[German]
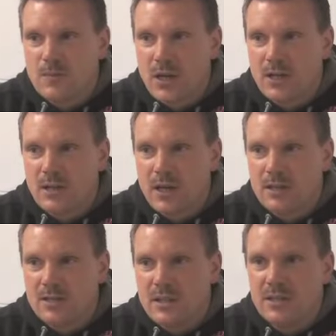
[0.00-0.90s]
einen,
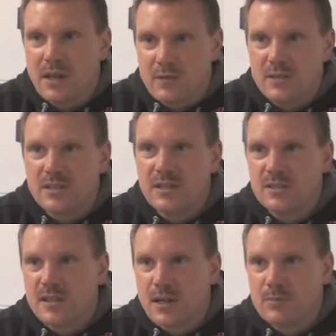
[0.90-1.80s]
einen Sieg der
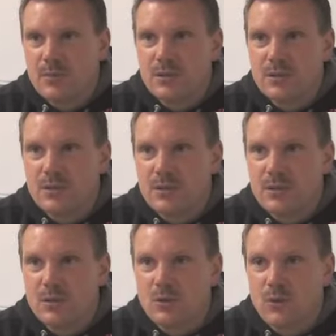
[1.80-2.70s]
Effizienz ab,
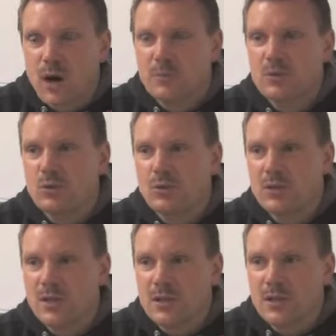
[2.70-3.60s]
äh, irgendwo abtun,
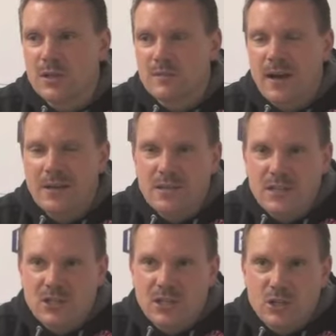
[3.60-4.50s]
es war
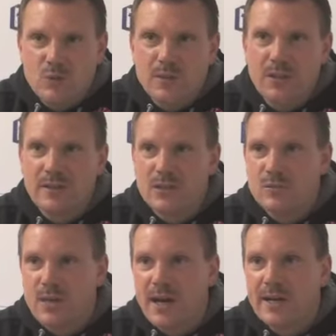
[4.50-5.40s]
nicht das Spiel, was ich
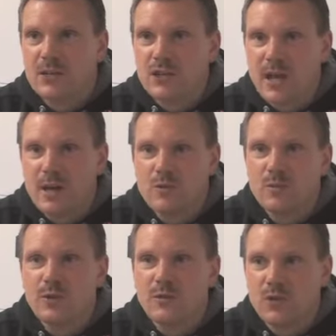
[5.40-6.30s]
mir eigentlich in
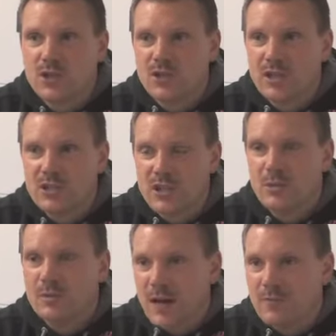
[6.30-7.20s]
Heimspielen vorstelle. Ich
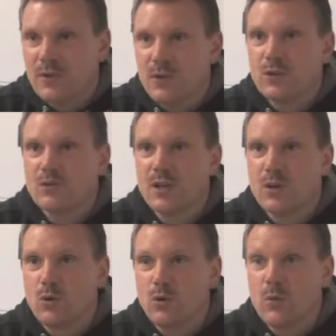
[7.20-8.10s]
glaube, da haben wir noch Luft
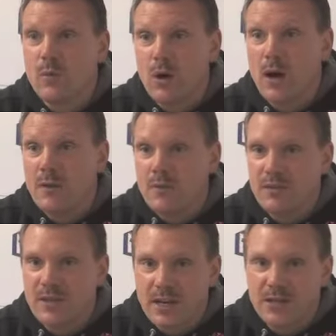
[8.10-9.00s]
nach oben, um auch einfach
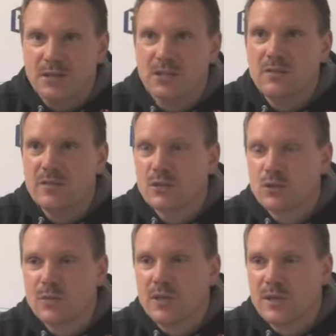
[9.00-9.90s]
wieder attraktiver zu
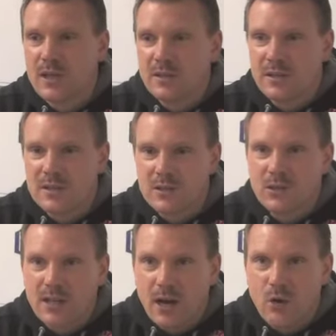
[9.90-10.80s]
spielen, denn das
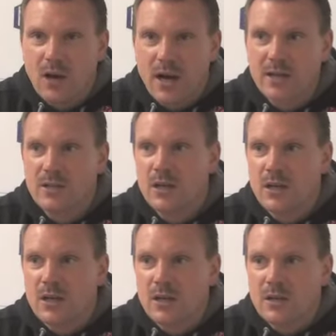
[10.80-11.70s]
soll ja auch ein
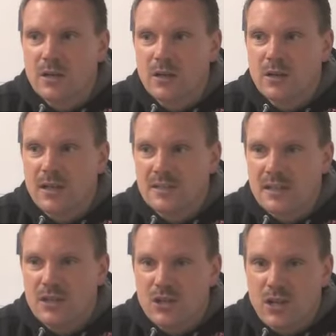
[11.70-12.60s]
äh,
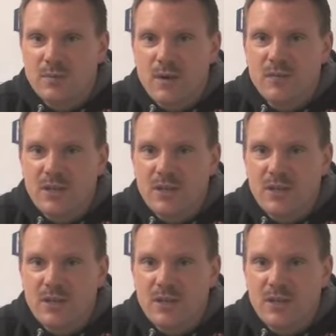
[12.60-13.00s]
letztendlich immer